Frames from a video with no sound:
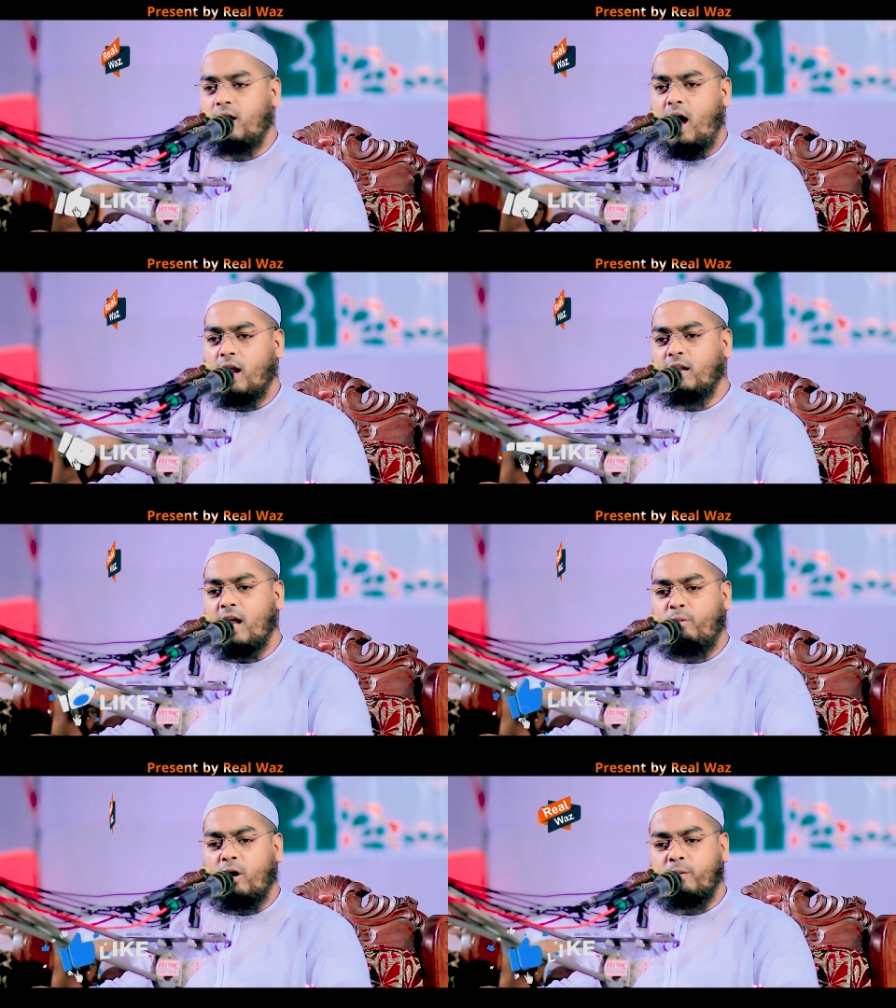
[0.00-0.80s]

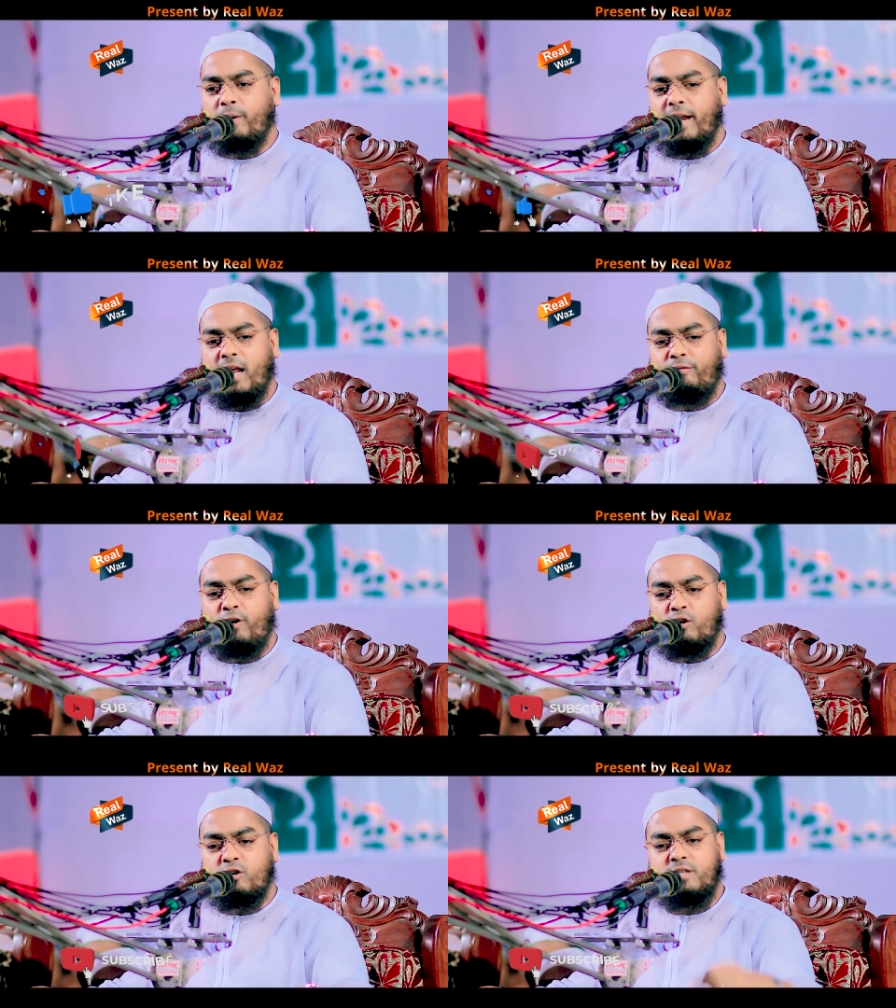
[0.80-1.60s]
আল্লাহ বলবেন এর
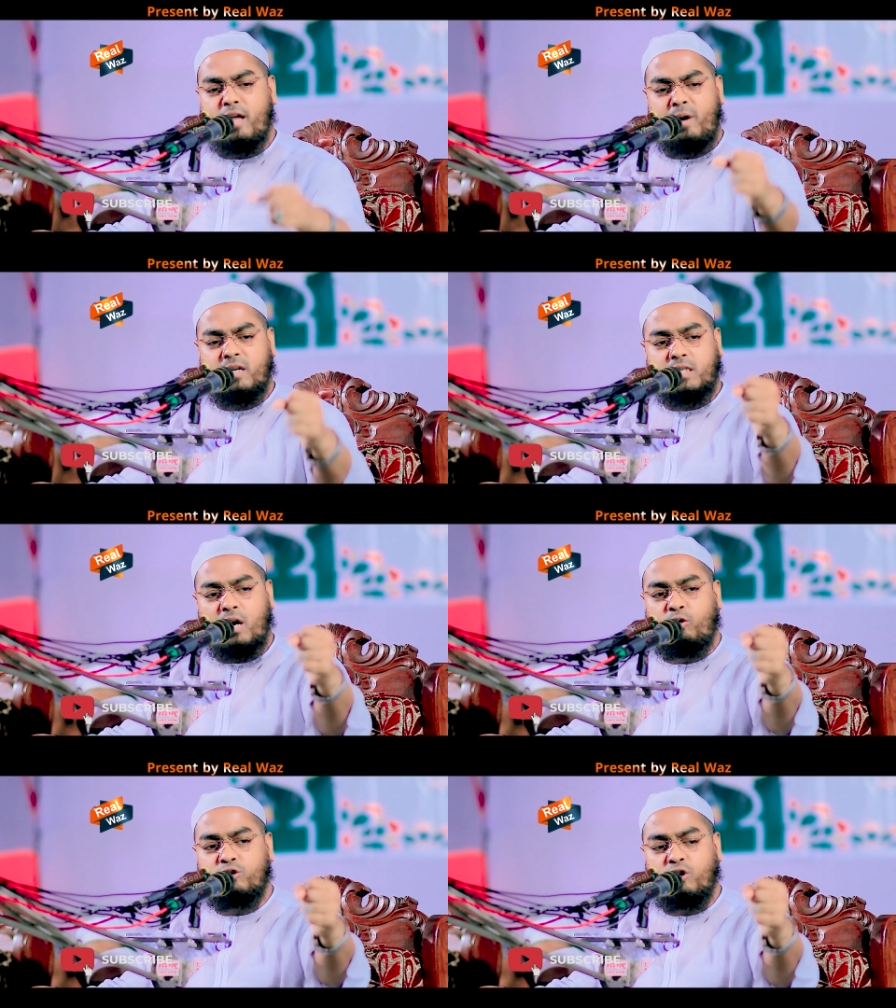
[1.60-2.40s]
ফরজ নামাজটা
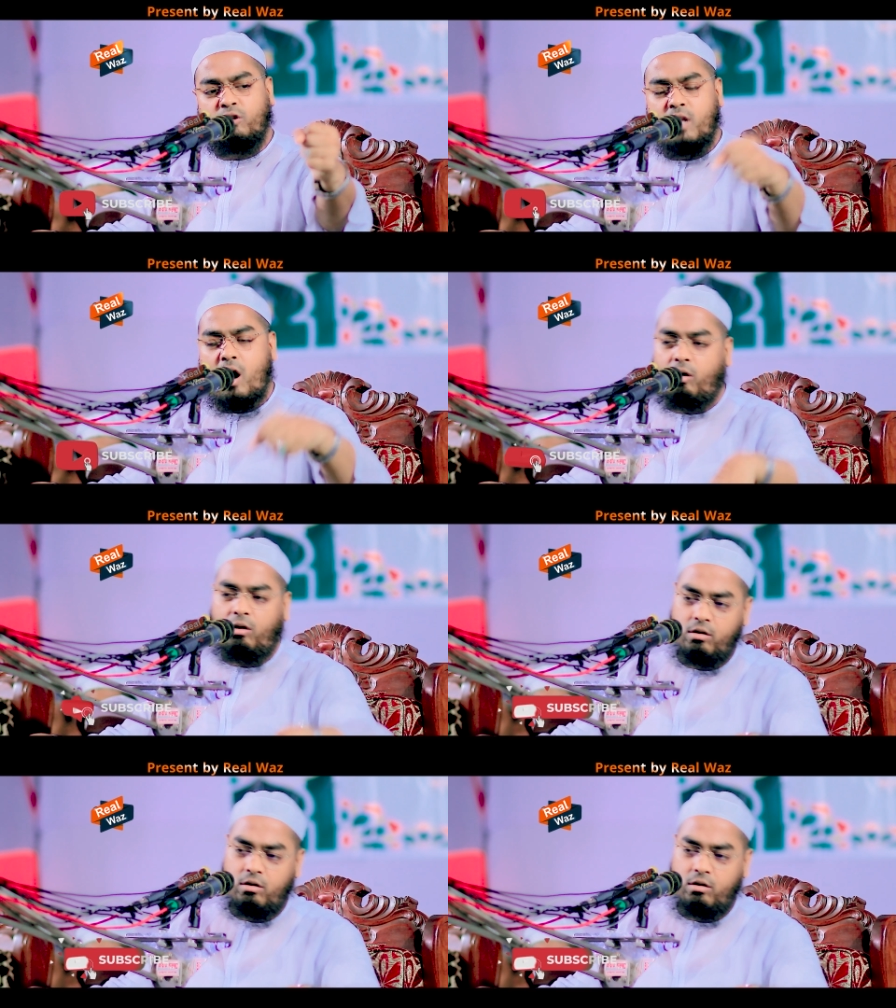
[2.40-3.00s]
ওজন দাও